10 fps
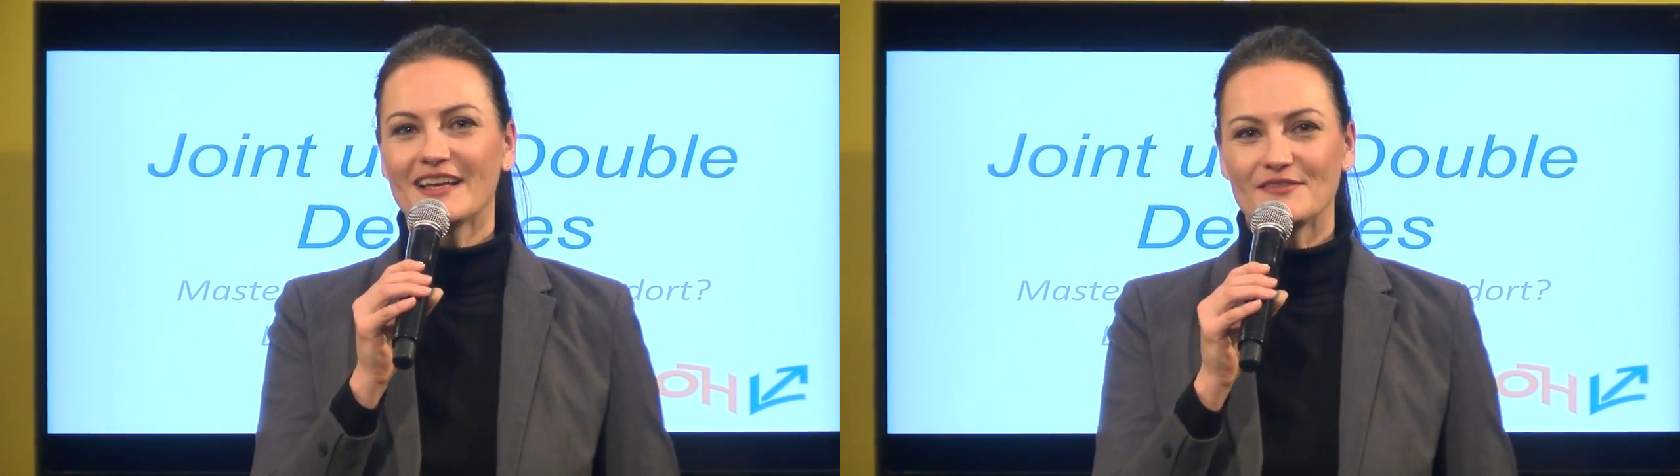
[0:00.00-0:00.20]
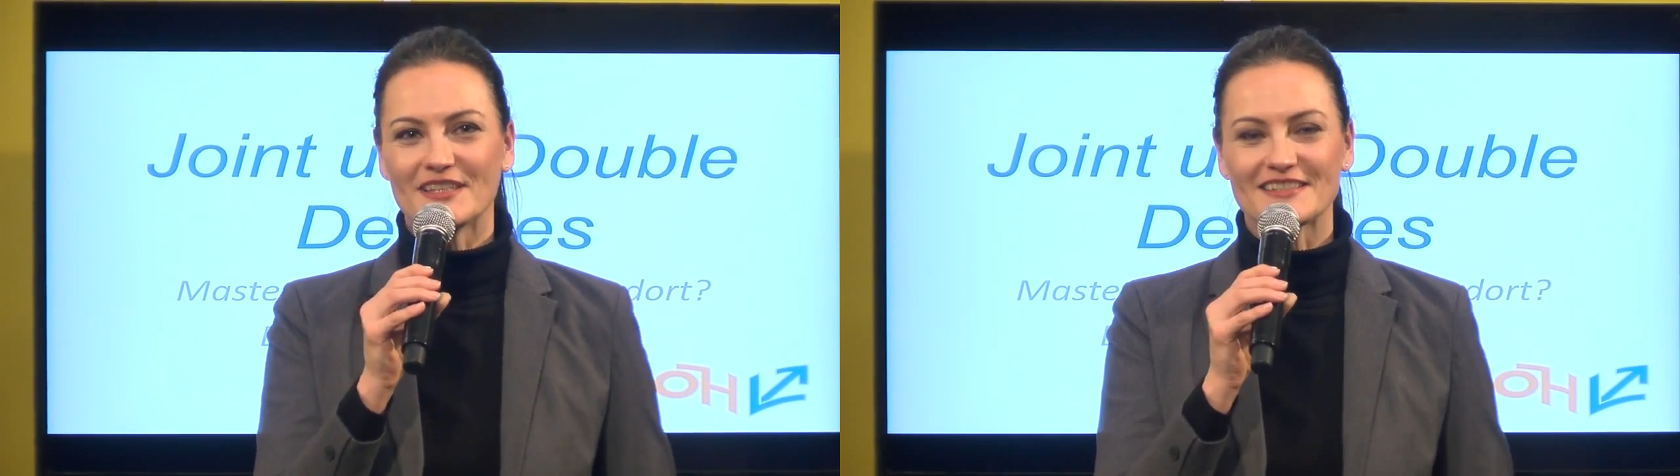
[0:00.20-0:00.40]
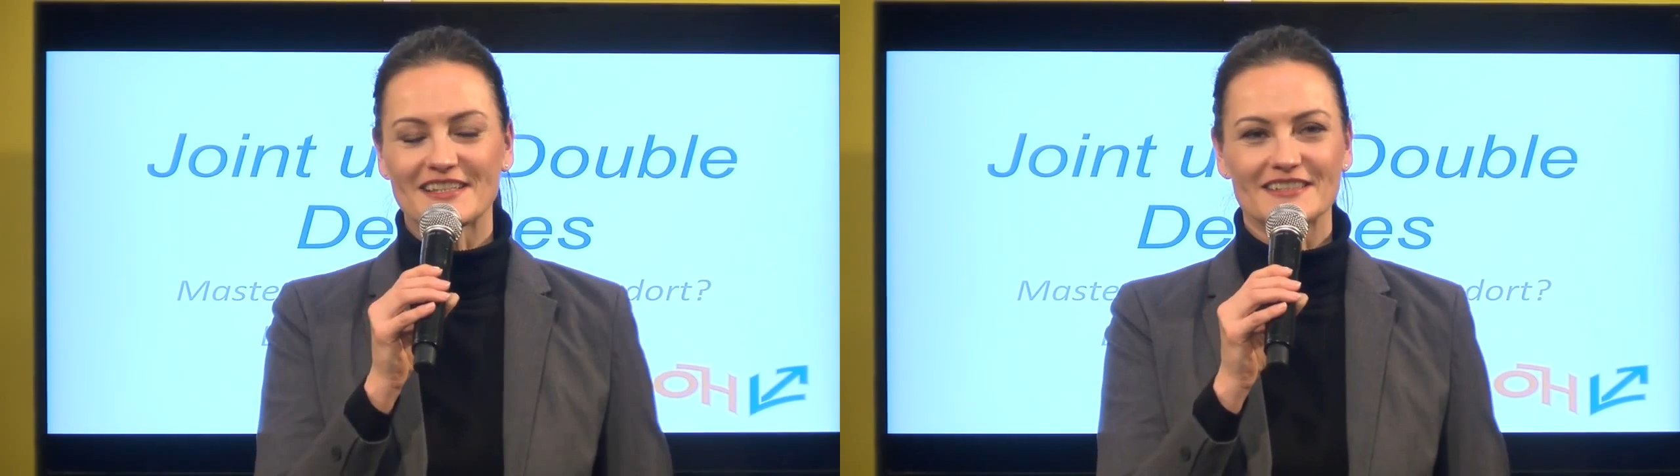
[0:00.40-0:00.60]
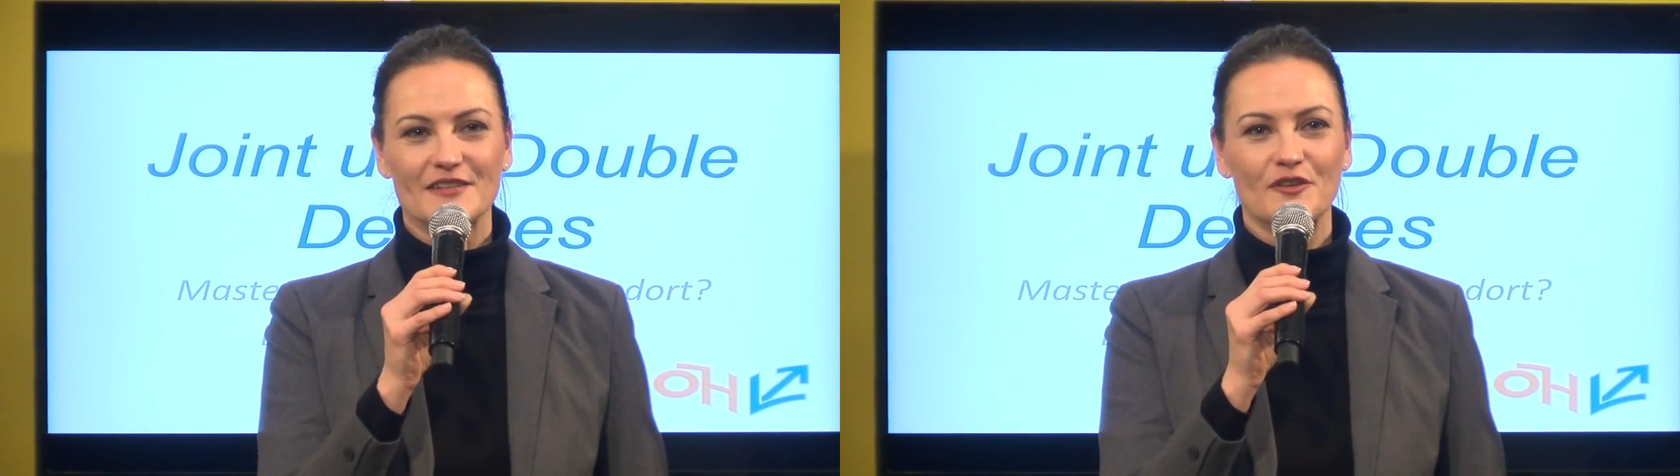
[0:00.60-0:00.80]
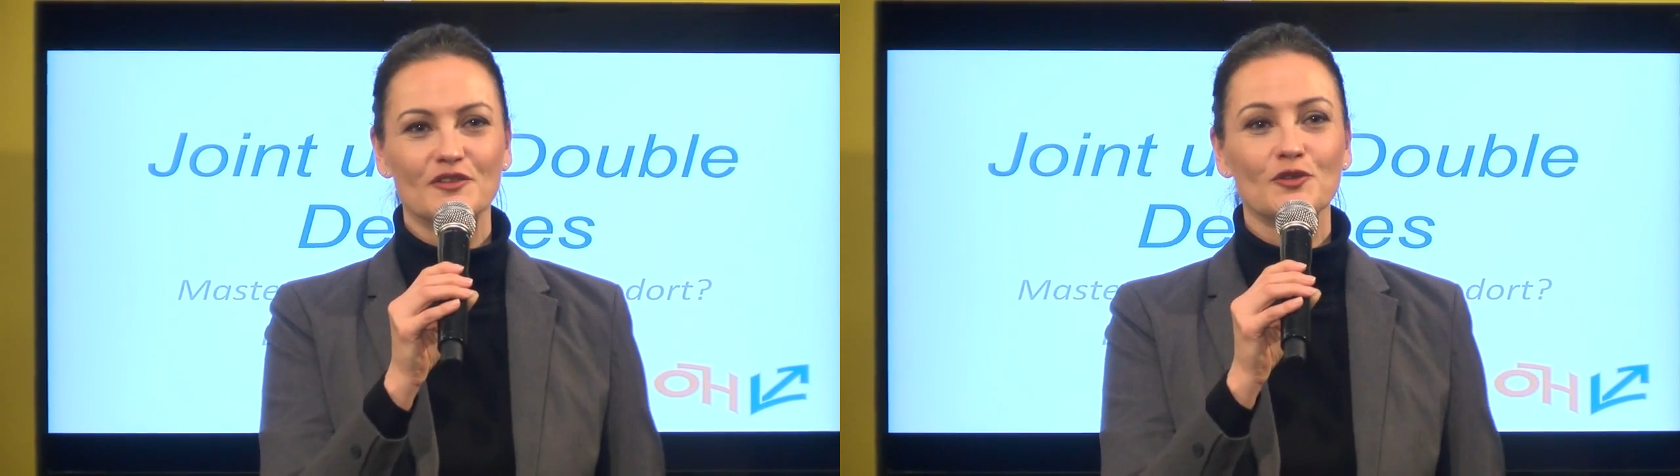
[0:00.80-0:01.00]
wie gesagt,
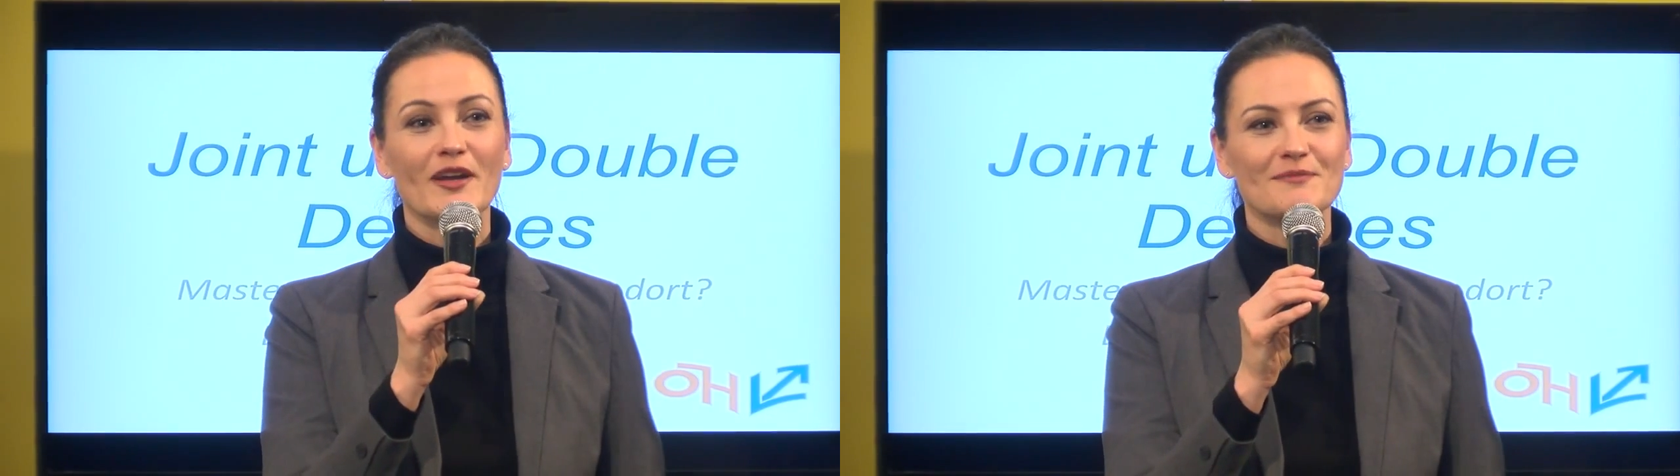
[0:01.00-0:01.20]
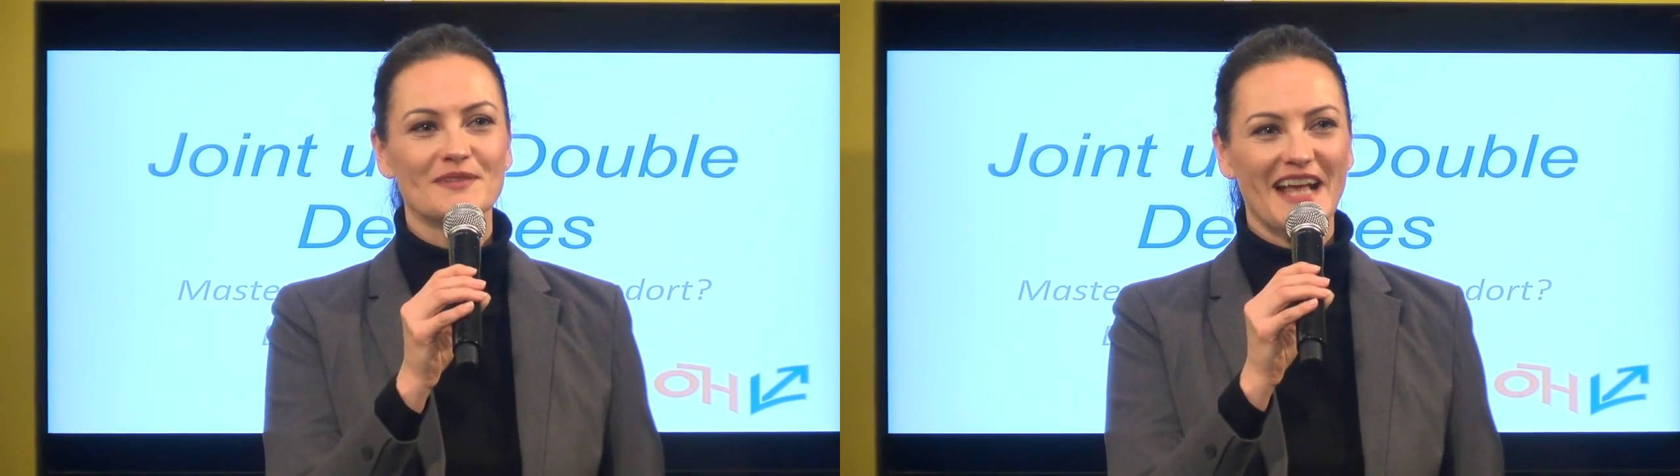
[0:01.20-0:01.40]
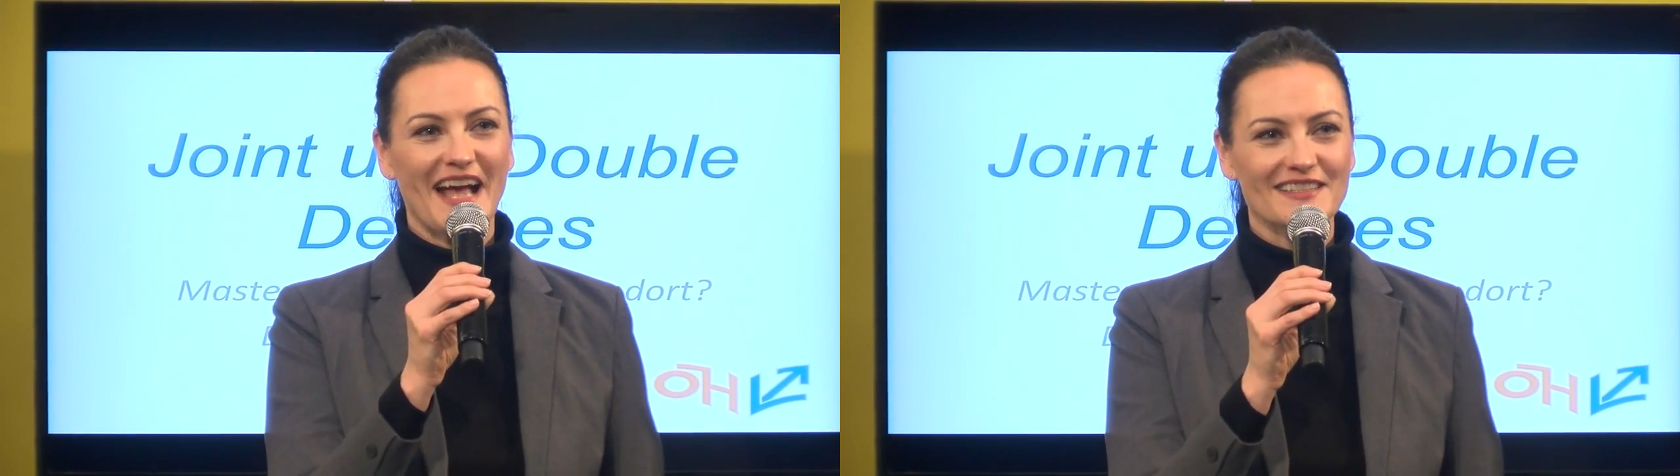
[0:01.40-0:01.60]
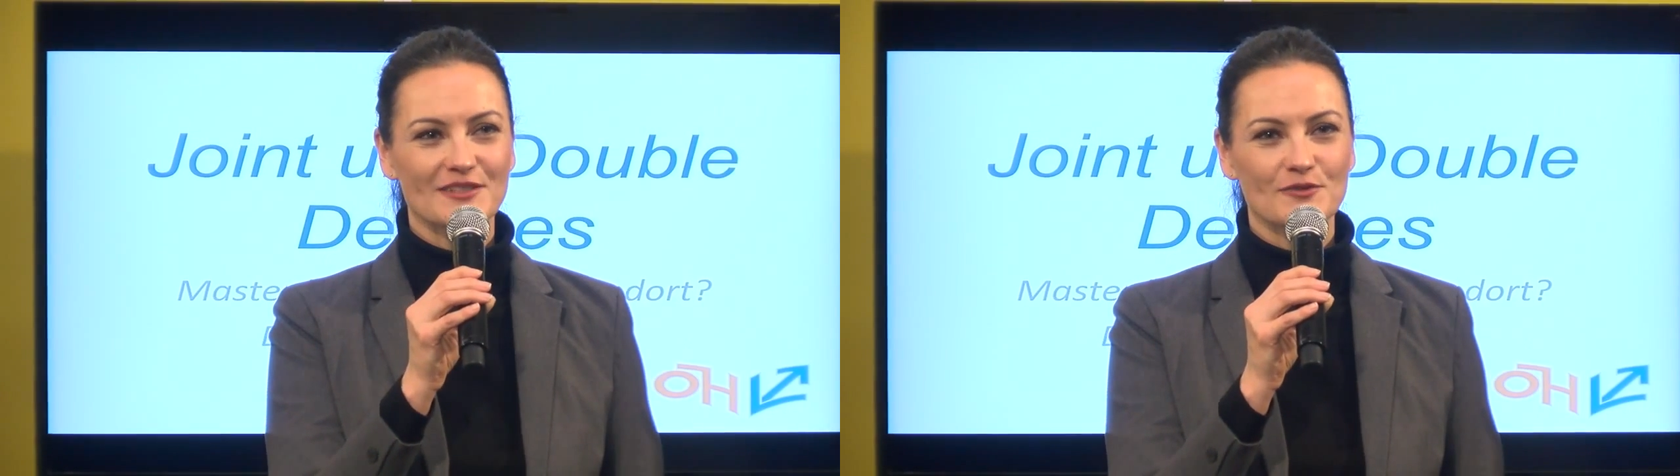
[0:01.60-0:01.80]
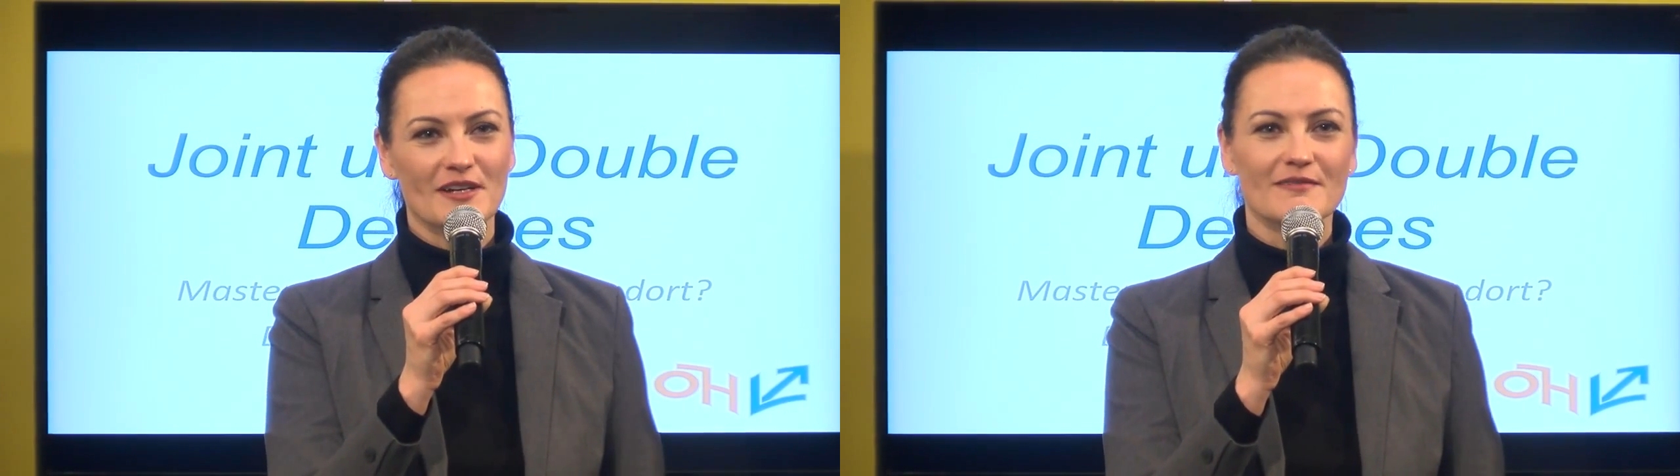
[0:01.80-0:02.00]
von 9 bis
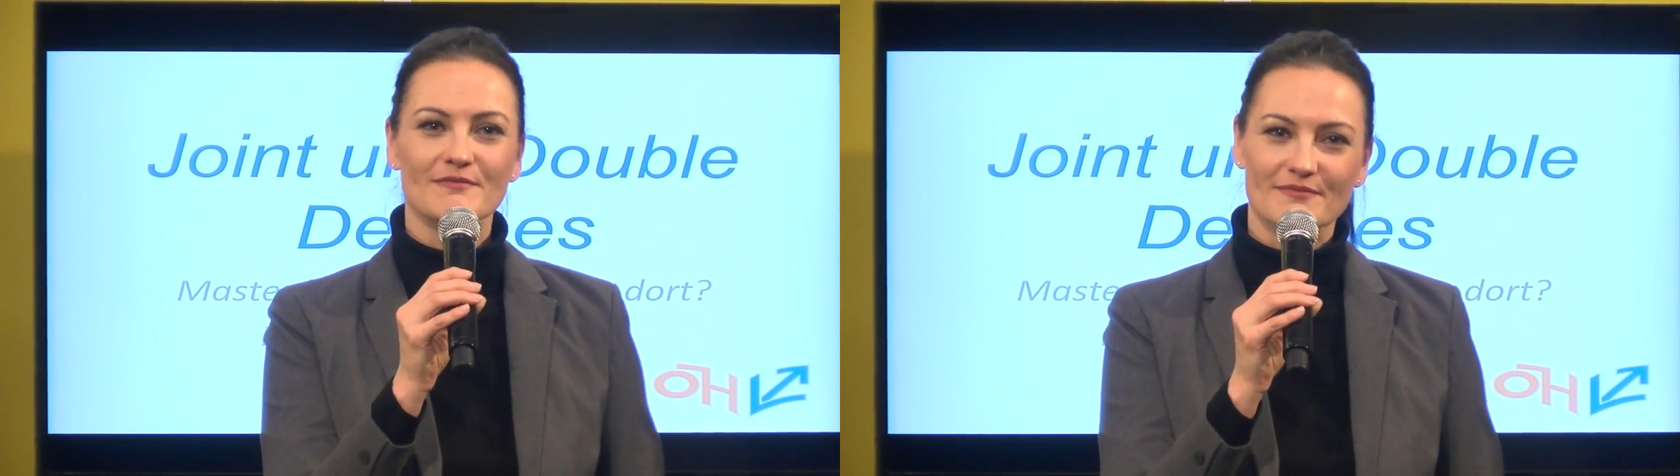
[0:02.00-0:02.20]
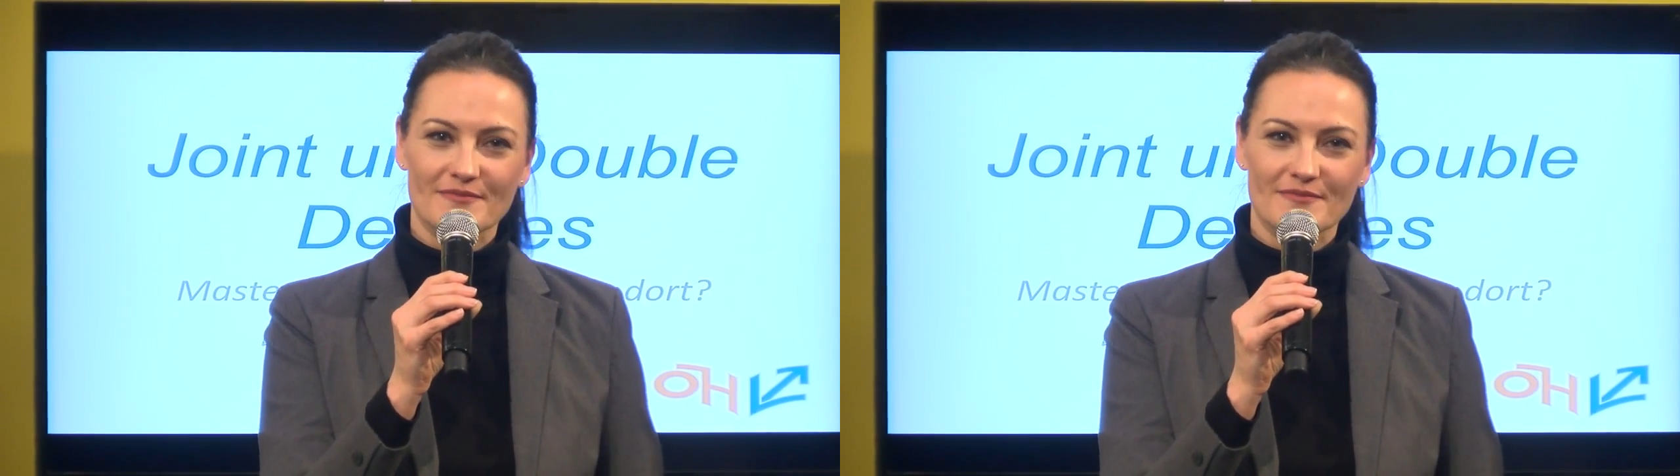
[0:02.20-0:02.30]
18 Uhr.